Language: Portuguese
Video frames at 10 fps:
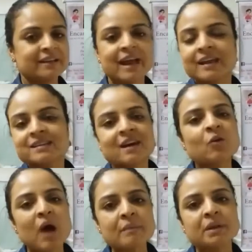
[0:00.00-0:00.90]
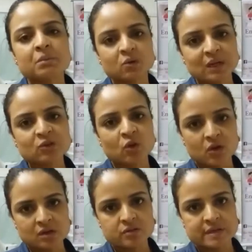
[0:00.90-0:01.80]
e ela não abre mão da
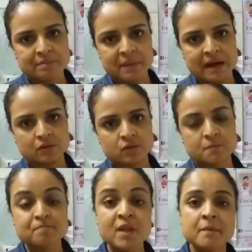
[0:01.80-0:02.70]
troca do sapato.